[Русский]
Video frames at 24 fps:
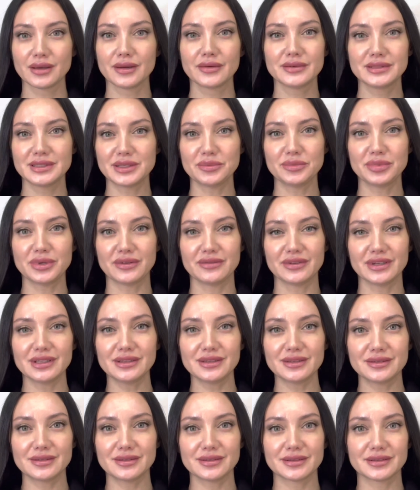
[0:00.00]
Всем
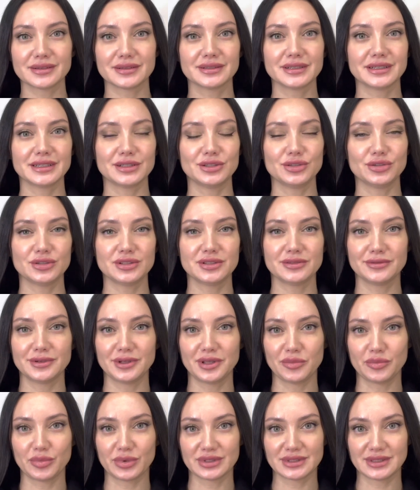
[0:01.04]
привет! Хочу
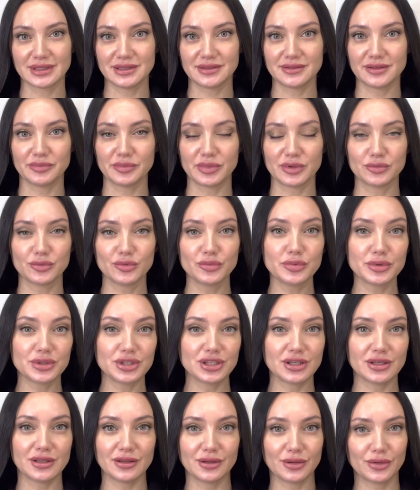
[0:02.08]
сегодня показать свои
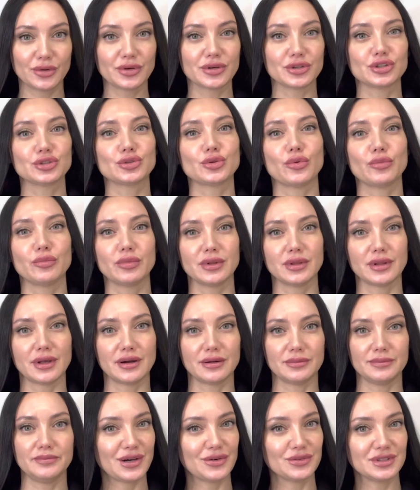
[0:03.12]
покупочки. Я только что
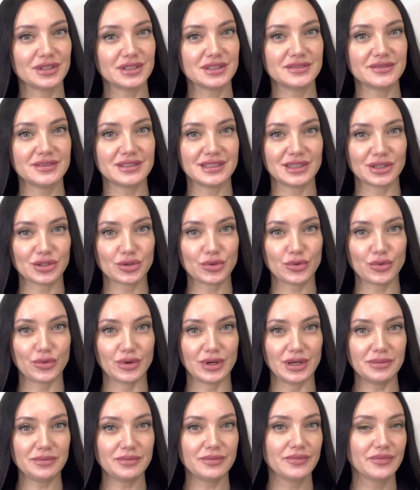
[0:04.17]
была у нас в визаж
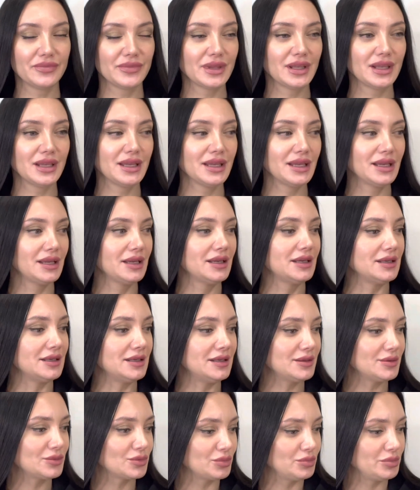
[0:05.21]

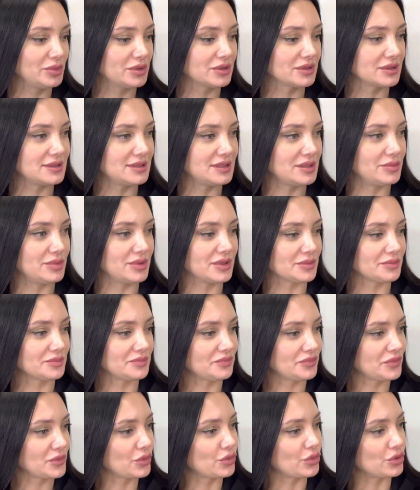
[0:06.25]
и купила себе
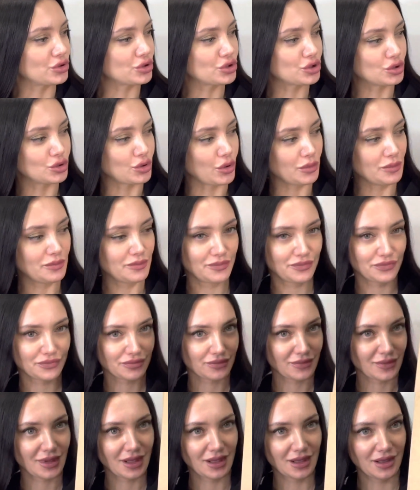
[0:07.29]
кое-что.
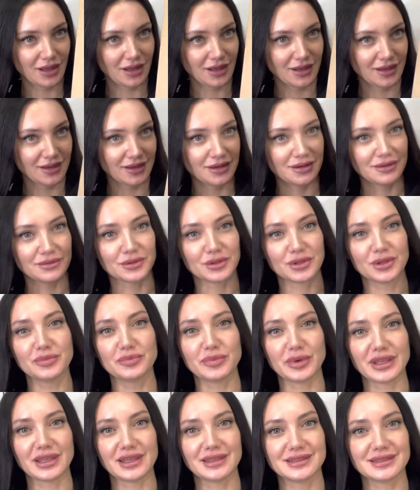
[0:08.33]
Вот
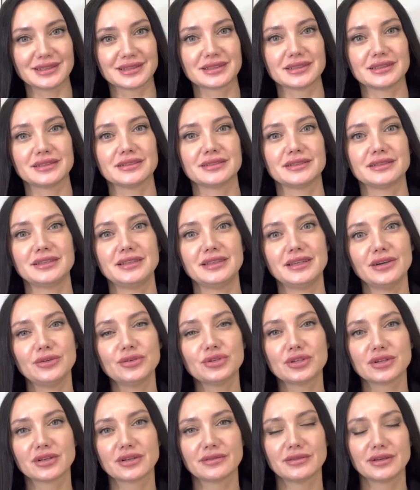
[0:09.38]
пакетик. Я
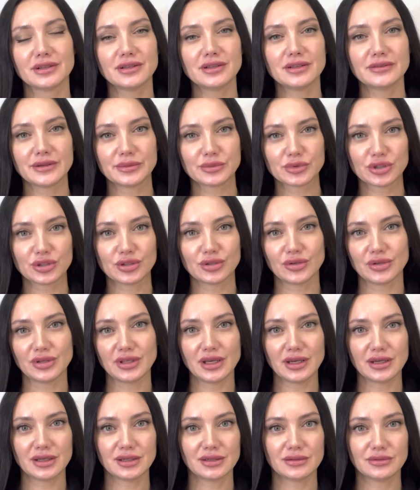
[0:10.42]
уже говорила вам, что
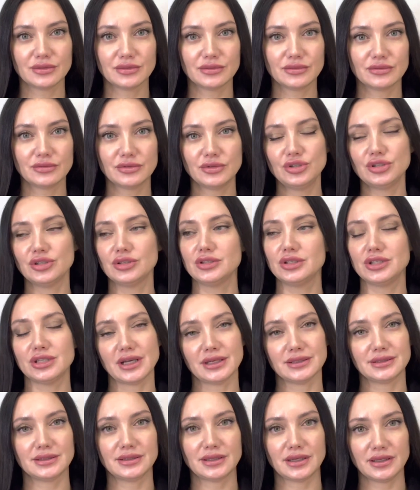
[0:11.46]
я очень
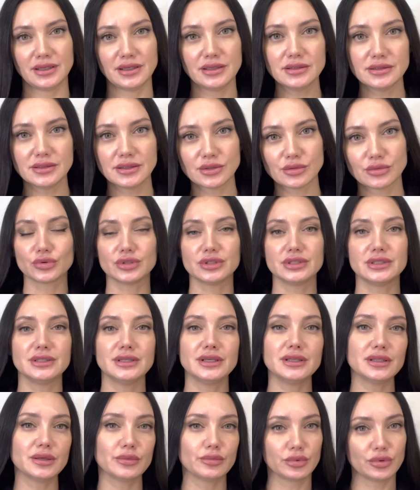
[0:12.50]
часто ориентируюсь
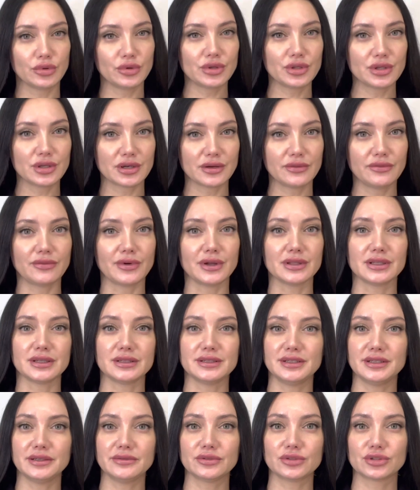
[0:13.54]
не на блогеров, а на
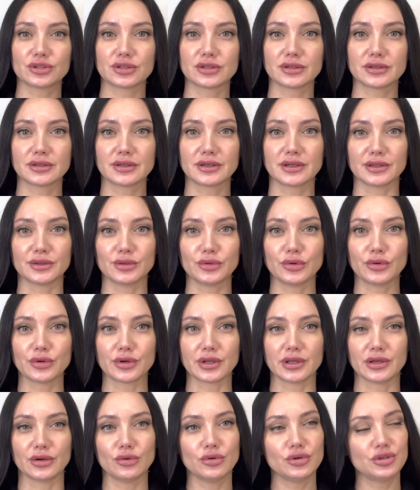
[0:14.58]
девушек,
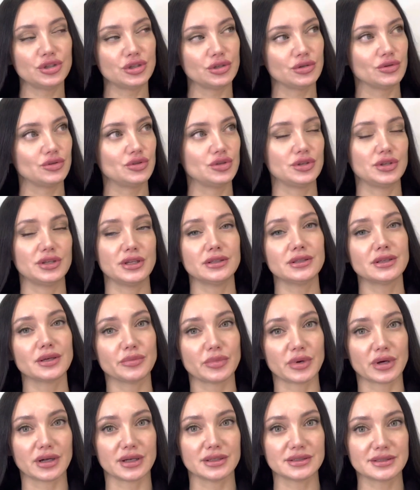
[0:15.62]
которые очень-очень редко
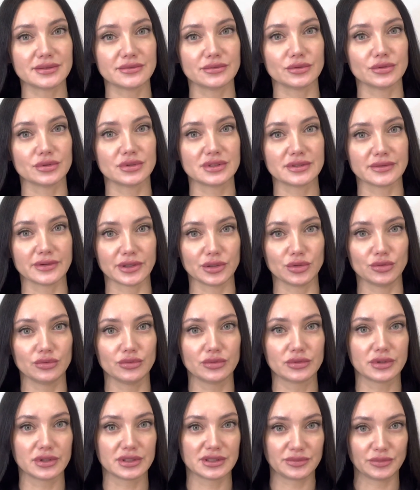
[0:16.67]
показывают свою
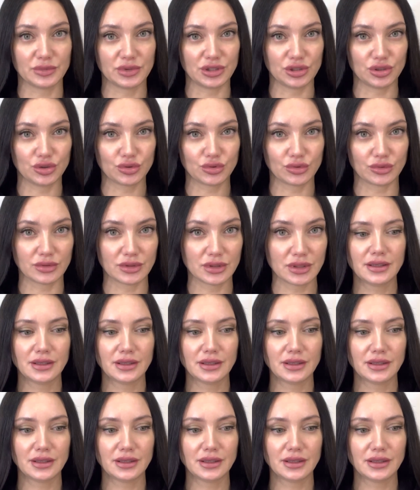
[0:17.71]
косметичку.